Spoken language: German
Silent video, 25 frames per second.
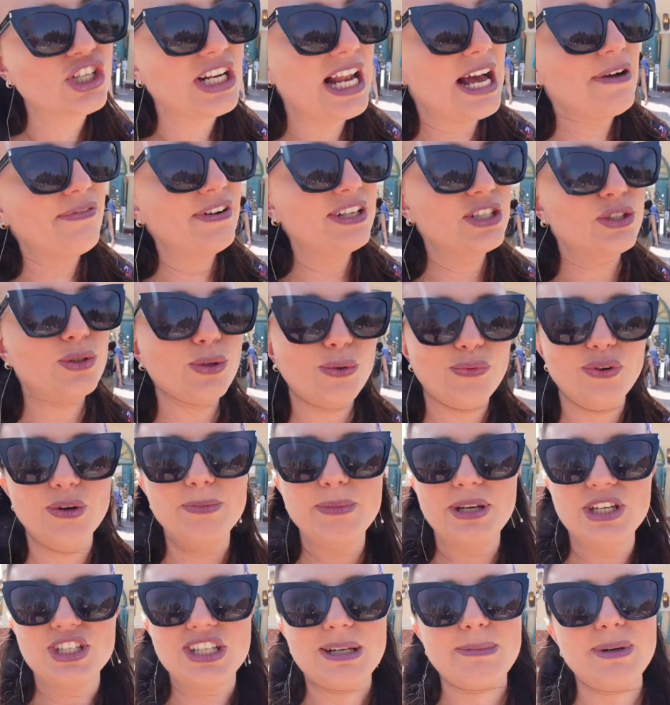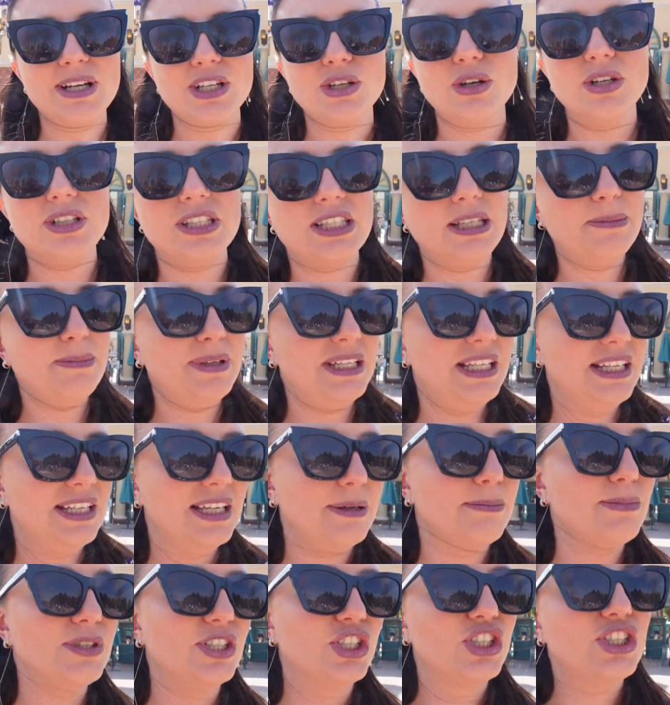Schlafanzug für mich, aber trotzdem, Mini
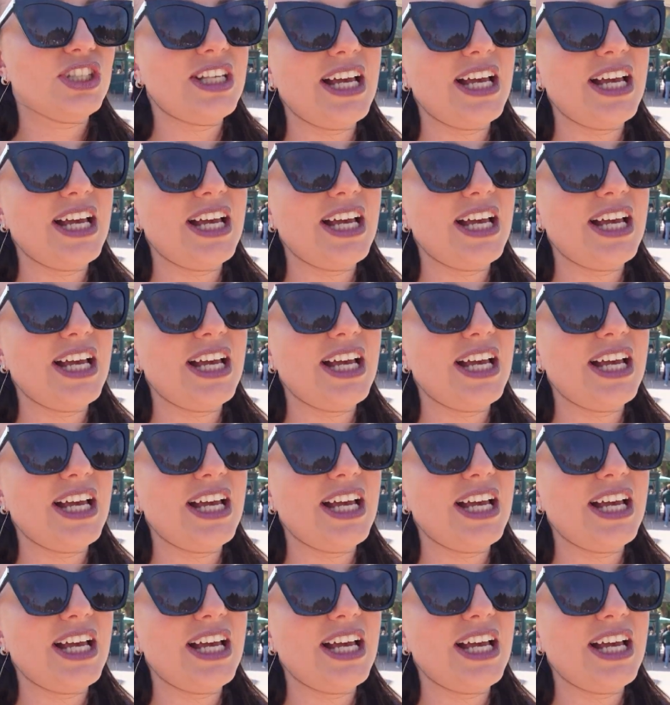nimmt sich